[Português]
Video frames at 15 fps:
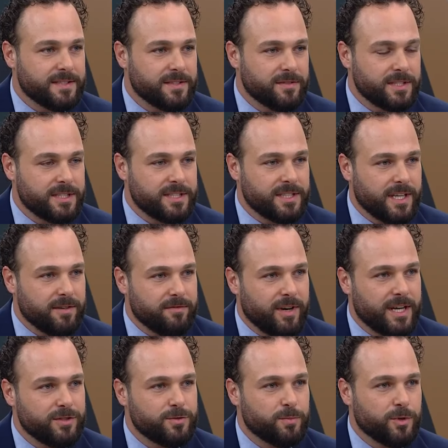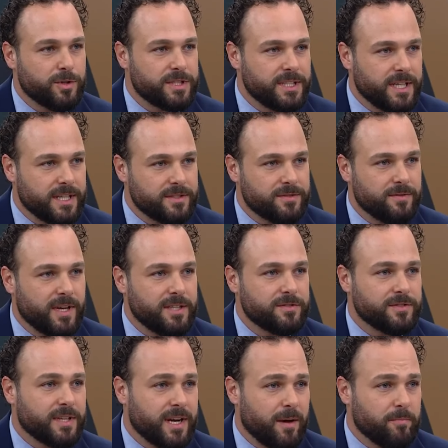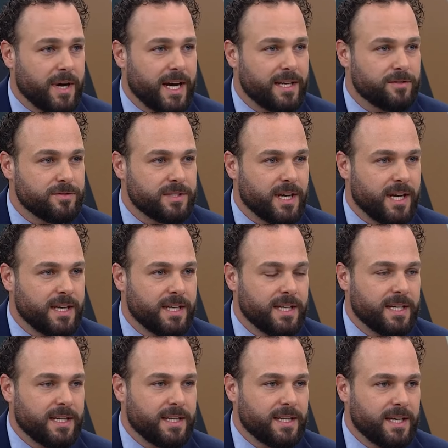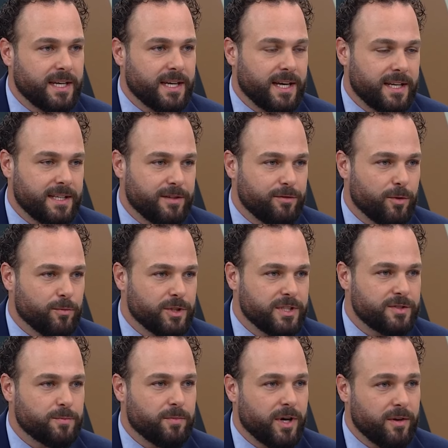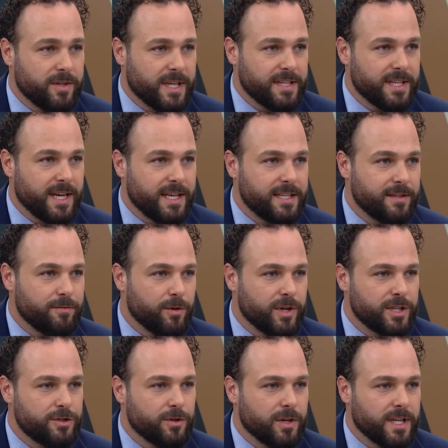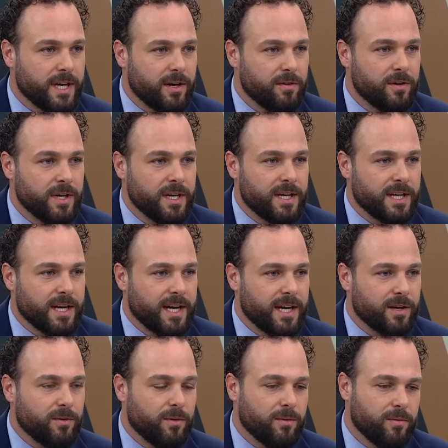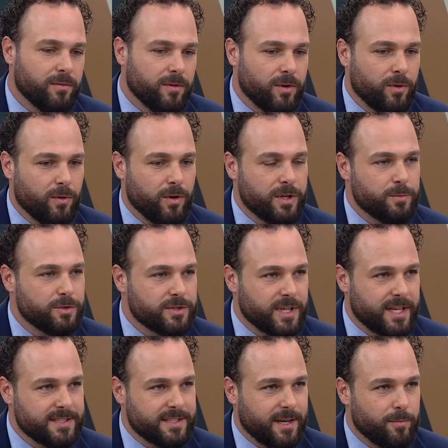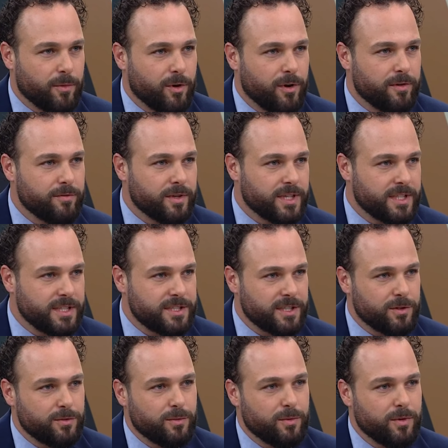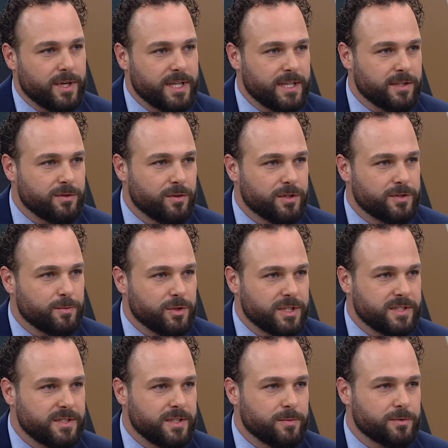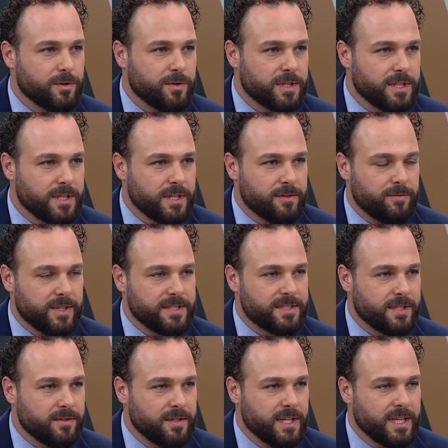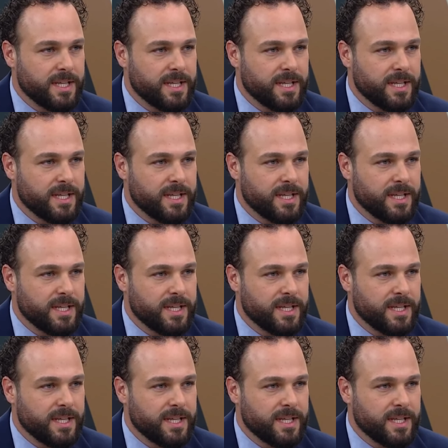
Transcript: então a gente tem vários projetos, vários trabalhos já né, a nível municipal e até a nível regional lá com ônibus castramóvel, que a gente atuou aí em 12 municípios rodando, fazendo